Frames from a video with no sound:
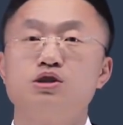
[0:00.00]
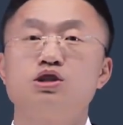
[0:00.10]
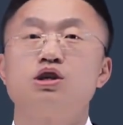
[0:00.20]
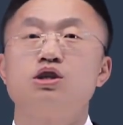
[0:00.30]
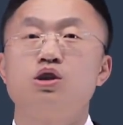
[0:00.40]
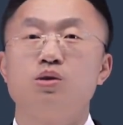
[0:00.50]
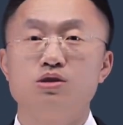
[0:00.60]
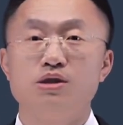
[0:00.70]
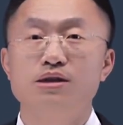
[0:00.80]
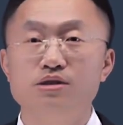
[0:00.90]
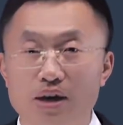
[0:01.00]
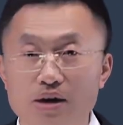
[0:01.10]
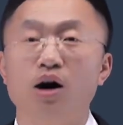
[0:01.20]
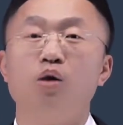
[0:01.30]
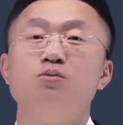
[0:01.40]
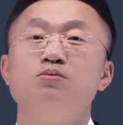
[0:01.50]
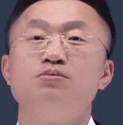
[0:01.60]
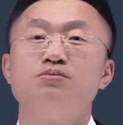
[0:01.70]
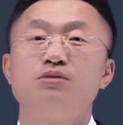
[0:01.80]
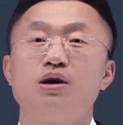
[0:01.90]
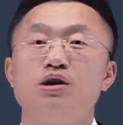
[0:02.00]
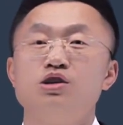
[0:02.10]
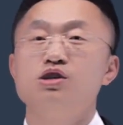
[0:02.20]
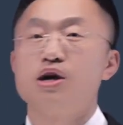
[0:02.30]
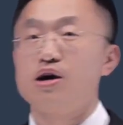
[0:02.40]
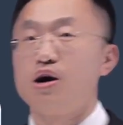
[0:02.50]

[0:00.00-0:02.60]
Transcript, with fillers: 这个内容年年考啊，一年